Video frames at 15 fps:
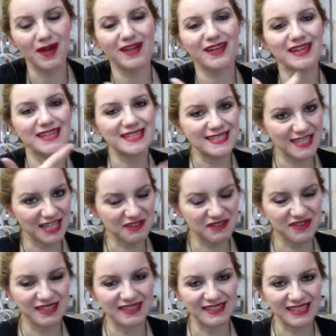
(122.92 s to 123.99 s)
ma anche essere
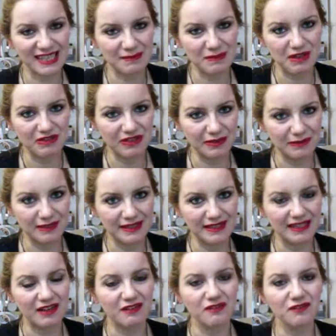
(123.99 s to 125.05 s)
vivente della mia
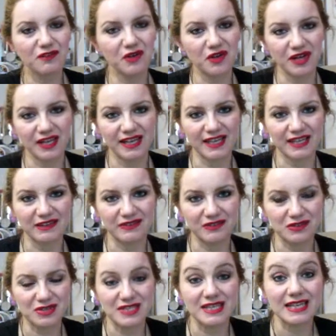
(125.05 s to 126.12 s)
famiglia, vorrei che
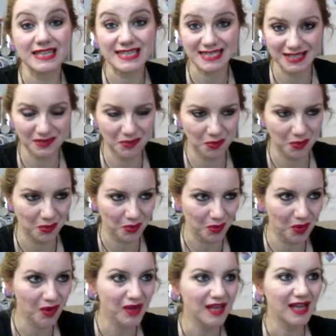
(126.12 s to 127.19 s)
fosse al
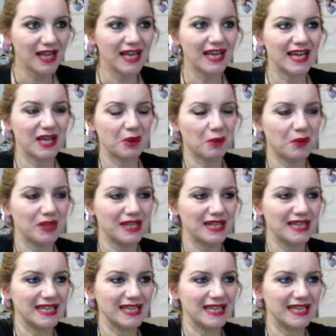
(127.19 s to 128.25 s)
sicuro e
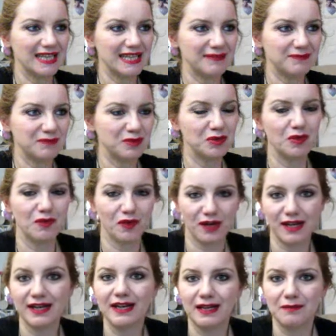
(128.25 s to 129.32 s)
quindi lo
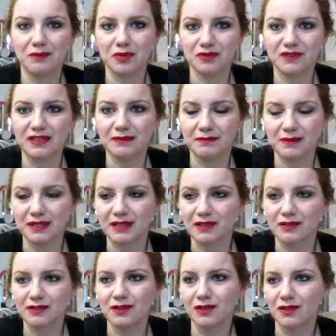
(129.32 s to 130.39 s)
vorrei nel mio team che
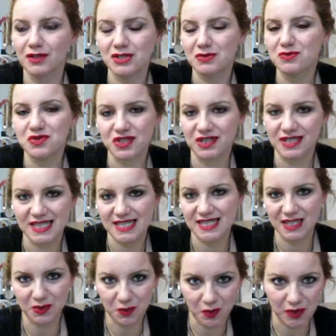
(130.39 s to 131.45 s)
non mi
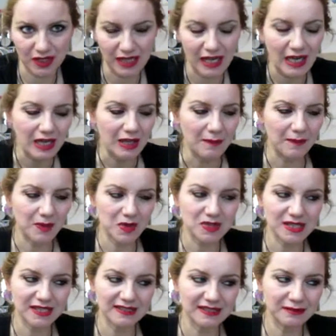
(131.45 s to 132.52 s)
succedesse nulla. Però
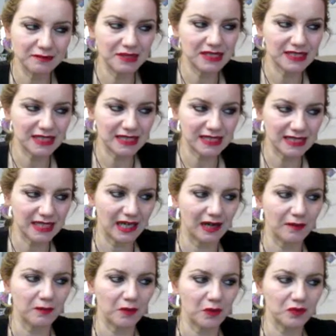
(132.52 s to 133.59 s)
se team
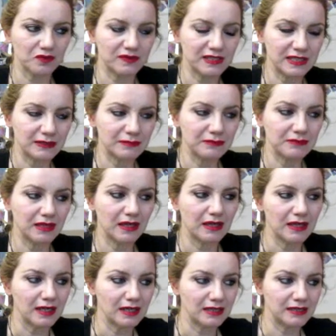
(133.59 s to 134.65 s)
intendiamo un
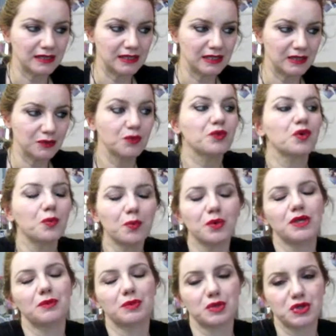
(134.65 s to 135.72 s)
team di un
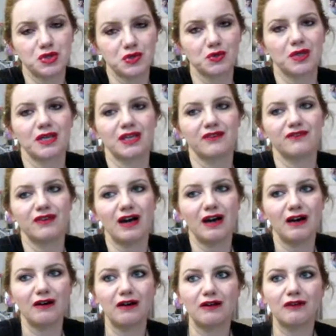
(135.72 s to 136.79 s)
gruppo di persone che
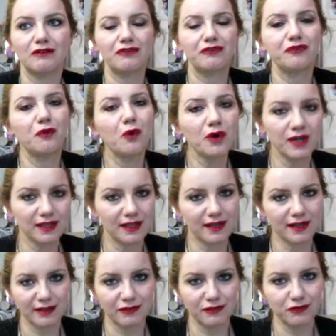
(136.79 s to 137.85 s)
va fuori
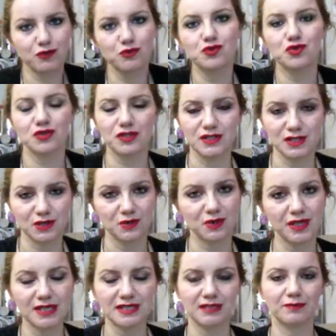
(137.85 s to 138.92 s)
dal rifugio di
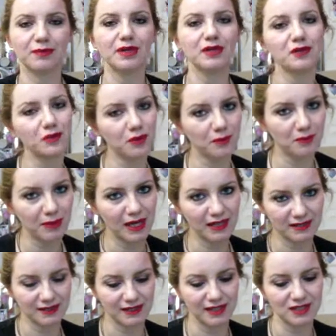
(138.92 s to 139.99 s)
sicurezza per
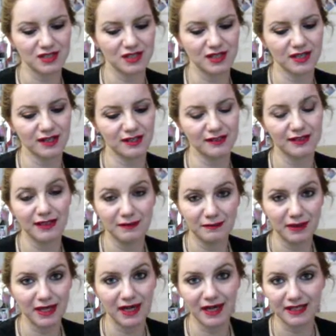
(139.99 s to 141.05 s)
combattere e cercare di
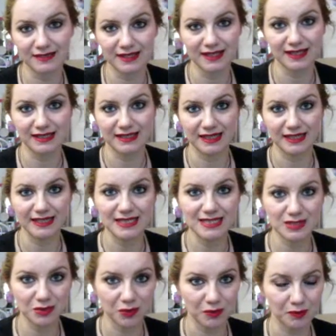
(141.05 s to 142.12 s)
liberare la terra dagli
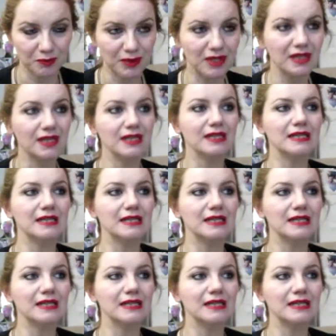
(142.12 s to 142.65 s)
zombie.